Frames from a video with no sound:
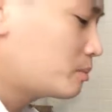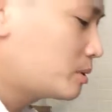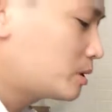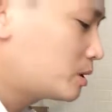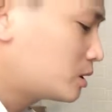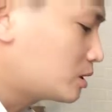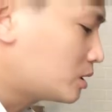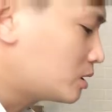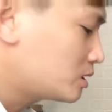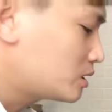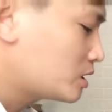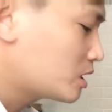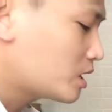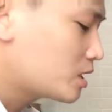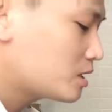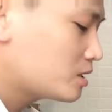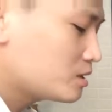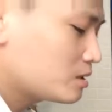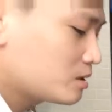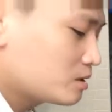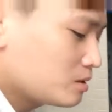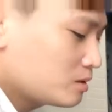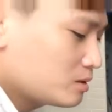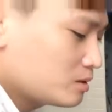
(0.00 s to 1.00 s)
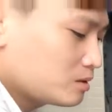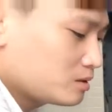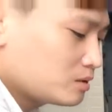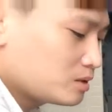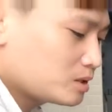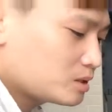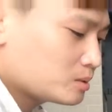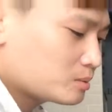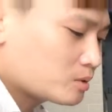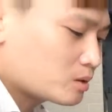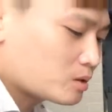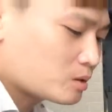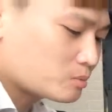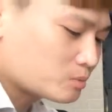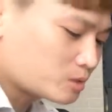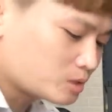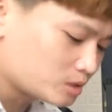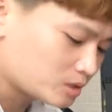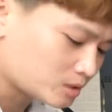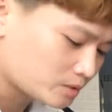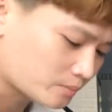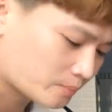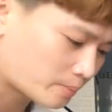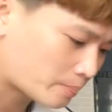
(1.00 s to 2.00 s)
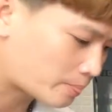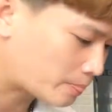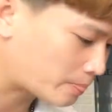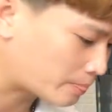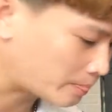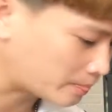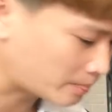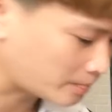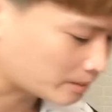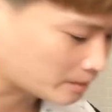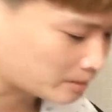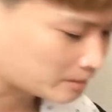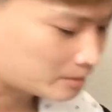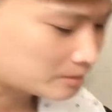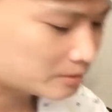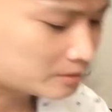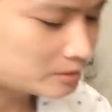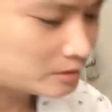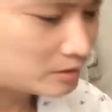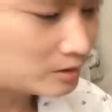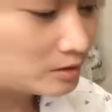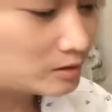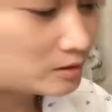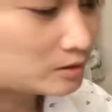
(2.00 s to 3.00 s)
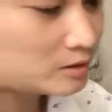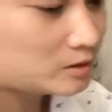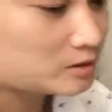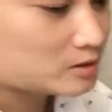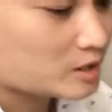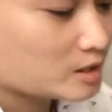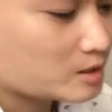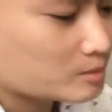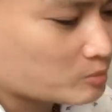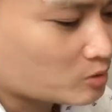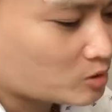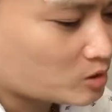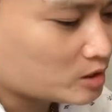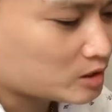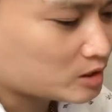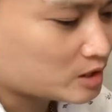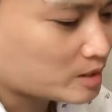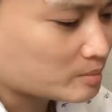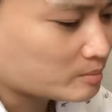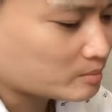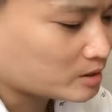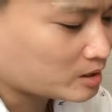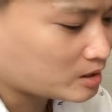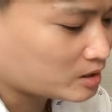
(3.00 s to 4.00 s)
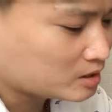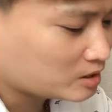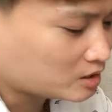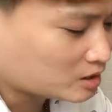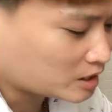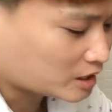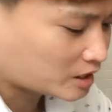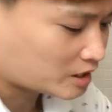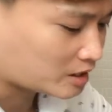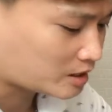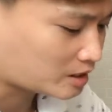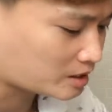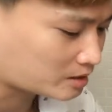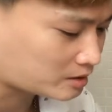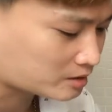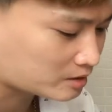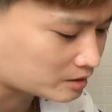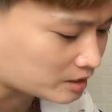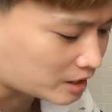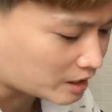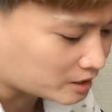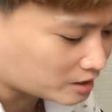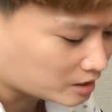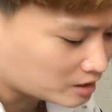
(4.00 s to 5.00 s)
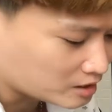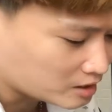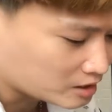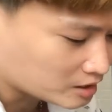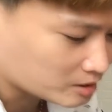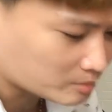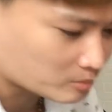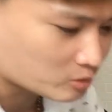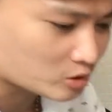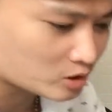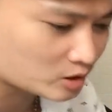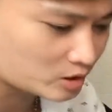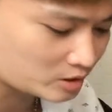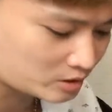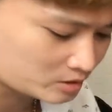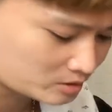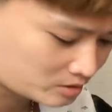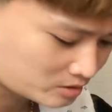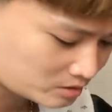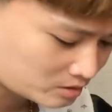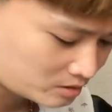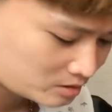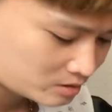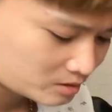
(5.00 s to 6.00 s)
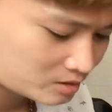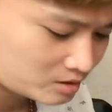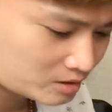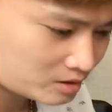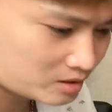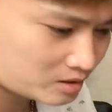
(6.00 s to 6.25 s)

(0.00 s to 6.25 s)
hư rồi mình tự chế còn ống nước đây mọi người xem như thế này nha đẩy kính lên nha mọi người